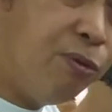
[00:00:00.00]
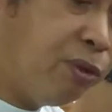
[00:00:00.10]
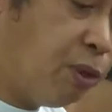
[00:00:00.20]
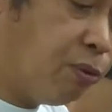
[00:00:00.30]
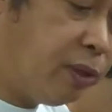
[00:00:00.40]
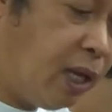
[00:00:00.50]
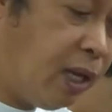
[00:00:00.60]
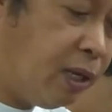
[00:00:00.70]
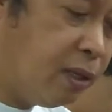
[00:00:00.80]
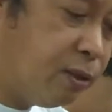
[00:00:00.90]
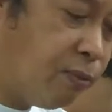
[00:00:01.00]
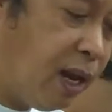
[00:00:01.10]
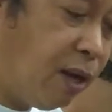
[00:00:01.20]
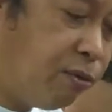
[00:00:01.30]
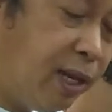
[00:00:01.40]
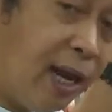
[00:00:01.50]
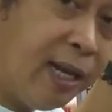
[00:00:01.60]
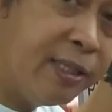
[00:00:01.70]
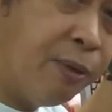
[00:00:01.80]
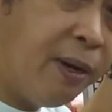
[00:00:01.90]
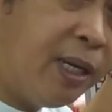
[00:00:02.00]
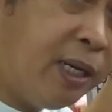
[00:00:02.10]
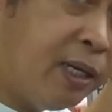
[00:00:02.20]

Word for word: unti-unti. Wala akong nilalaktawan.